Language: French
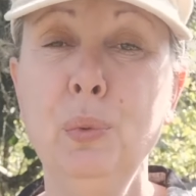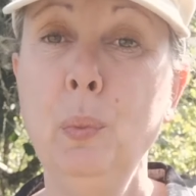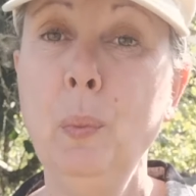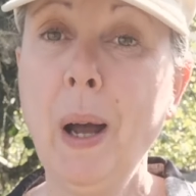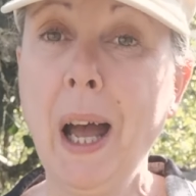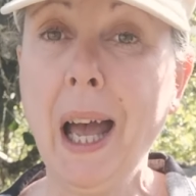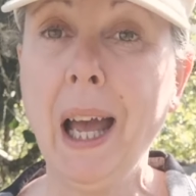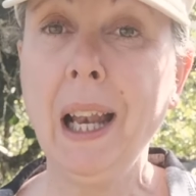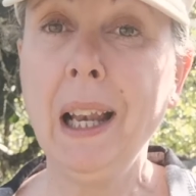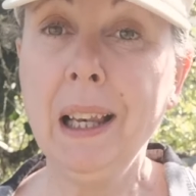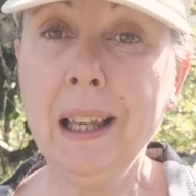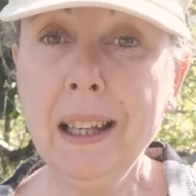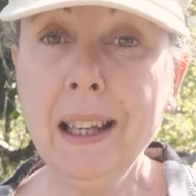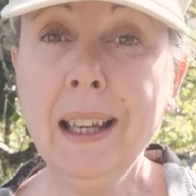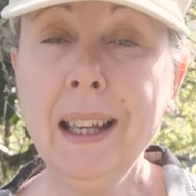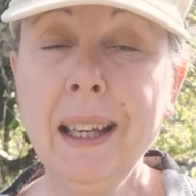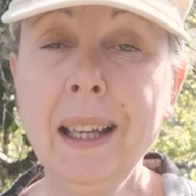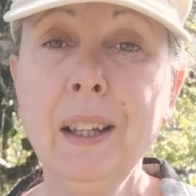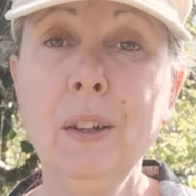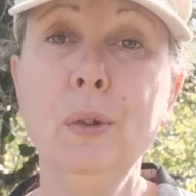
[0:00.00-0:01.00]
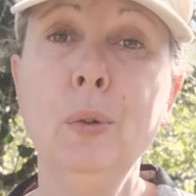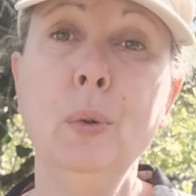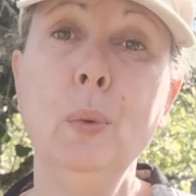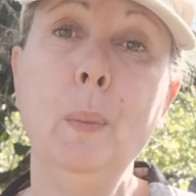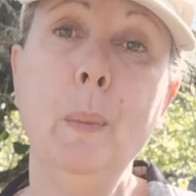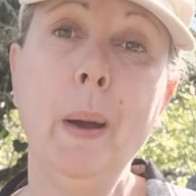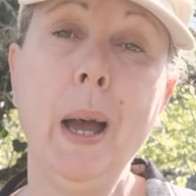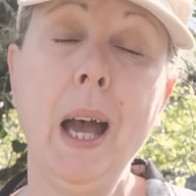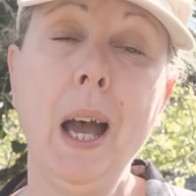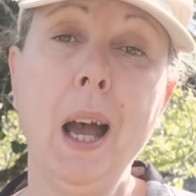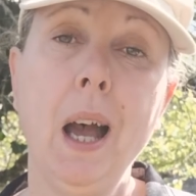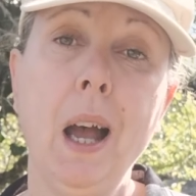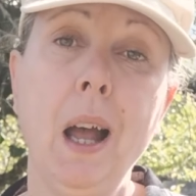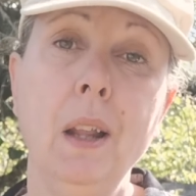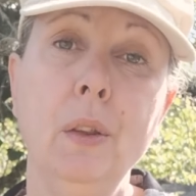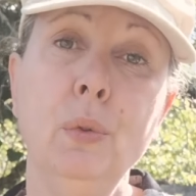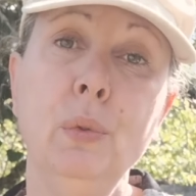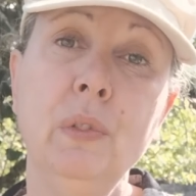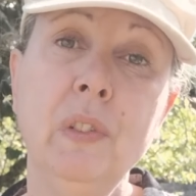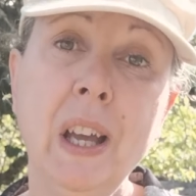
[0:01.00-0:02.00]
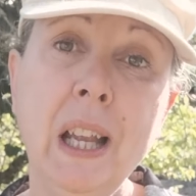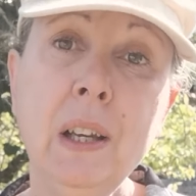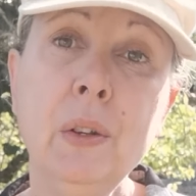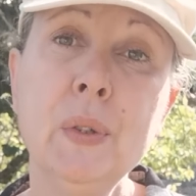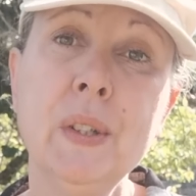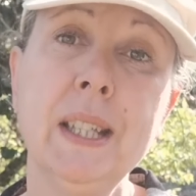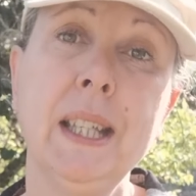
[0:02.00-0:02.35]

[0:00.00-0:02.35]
vous parler de ma nouvelle